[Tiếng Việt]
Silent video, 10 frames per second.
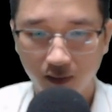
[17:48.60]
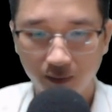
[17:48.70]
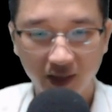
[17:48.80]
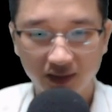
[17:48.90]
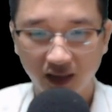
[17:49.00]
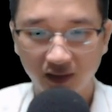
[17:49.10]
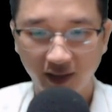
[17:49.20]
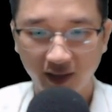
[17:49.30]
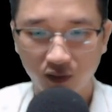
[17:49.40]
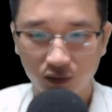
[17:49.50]
Bây giờ
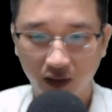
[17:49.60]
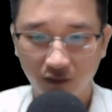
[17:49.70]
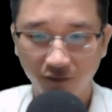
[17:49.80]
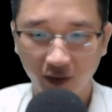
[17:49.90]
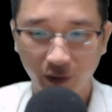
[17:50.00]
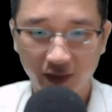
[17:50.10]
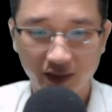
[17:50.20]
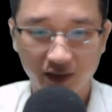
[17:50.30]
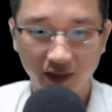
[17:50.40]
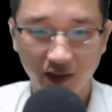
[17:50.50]
ta đã đủ sức phát huy
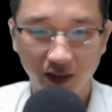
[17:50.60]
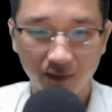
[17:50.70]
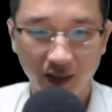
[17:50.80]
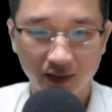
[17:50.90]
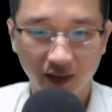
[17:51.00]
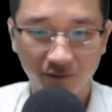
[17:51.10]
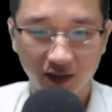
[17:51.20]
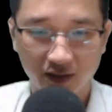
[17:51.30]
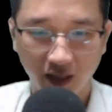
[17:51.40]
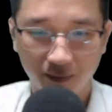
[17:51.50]
chấn giới thiền bi trăm
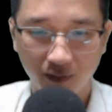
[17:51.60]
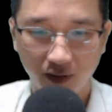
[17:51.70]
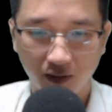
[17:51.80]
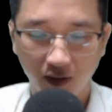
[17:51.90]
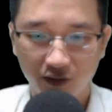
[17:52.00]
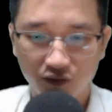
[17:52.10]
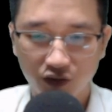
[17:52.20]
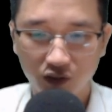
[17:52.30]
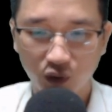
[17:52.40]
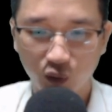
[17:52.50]
phần trăm
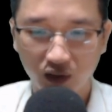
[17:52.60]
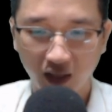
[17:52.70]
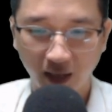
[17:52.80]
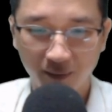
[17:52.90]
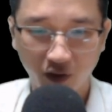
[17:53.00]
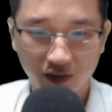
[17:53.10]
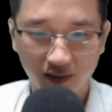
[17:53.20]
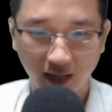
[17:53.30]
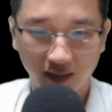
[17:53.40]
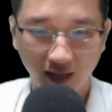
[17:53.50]
cho dù ta ném nó như
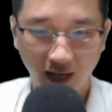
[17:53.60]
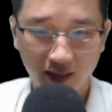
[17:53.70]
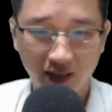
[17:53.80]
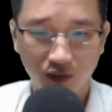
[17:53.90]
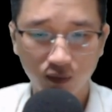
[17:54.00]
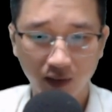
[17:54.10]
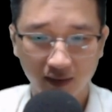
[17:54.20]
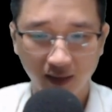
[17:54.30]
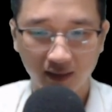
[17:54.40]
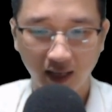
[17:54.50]
tảng đá nhưng cũng là
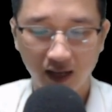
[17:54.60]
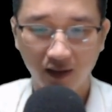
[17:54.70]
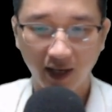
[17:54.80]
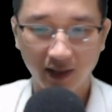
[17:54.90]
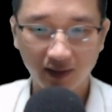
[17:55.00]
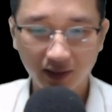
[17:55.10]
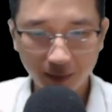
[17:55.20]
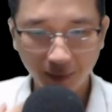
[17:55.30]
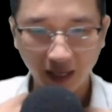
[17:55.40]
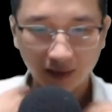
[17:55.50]
tảng đá lợi hại nhất
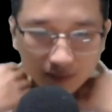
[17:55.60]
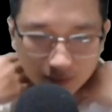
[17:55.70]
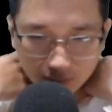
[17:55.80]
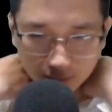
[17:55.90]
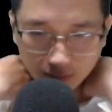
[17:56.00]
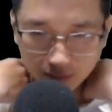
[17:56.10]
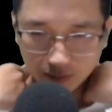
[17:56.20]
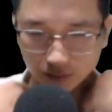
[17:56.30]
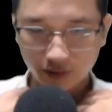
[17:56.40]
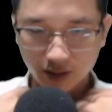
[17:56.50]
kia mà.
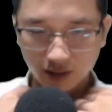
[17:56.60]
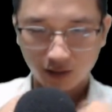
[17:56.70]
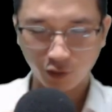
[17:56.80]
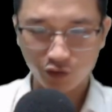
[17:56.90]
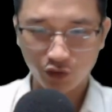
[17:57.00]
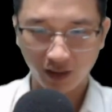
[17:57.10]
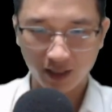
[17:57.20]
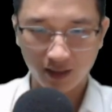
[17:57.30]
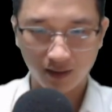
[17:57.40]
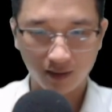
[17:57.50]
Thôi được, không nói chuyện
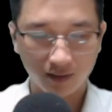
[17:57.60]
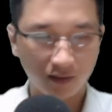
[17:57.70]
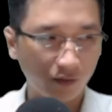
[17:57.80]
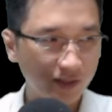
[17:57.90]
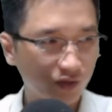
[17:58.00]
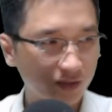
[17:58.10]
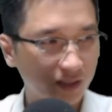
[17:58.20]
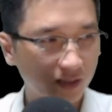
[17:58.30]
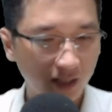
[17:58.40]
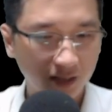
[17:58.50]
này, nói những chuyện
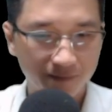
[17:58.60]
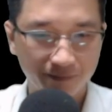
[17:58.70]
chính đi.